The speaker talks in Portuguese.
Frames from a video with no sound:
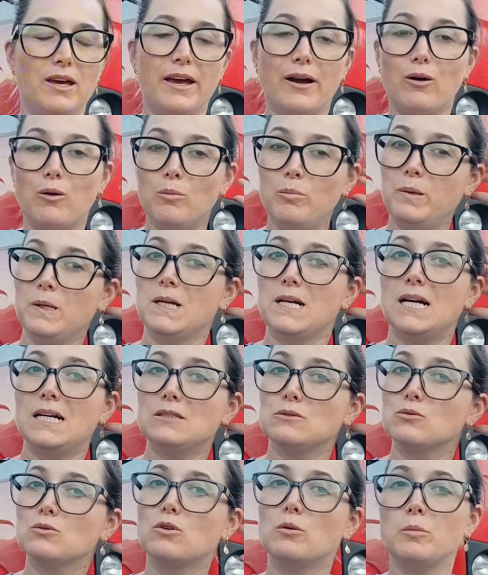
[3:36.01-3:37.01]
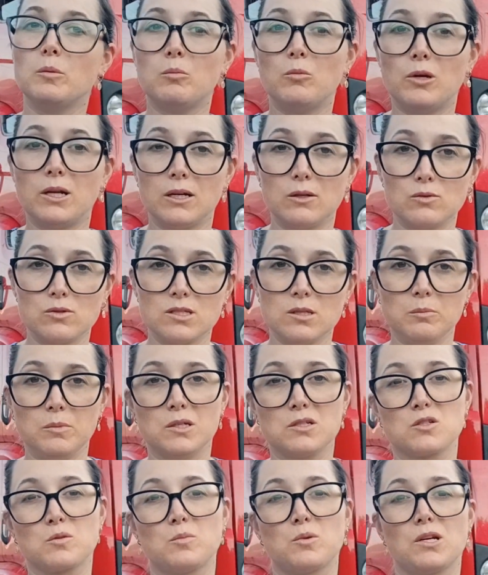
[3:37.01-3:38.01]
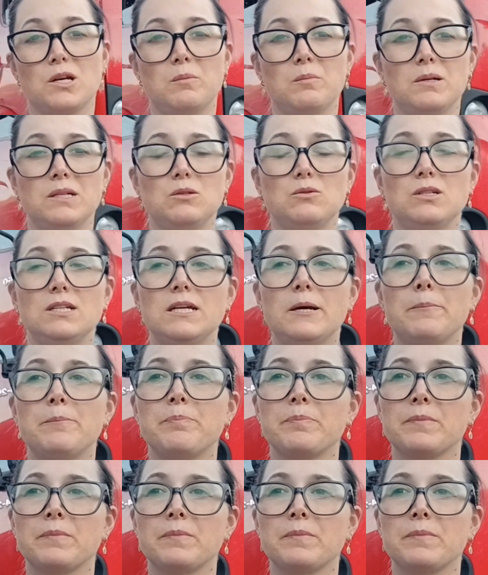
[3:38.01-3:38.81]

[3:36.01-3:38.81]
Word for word: é complicado comemorar com os amigos, porque a maioria,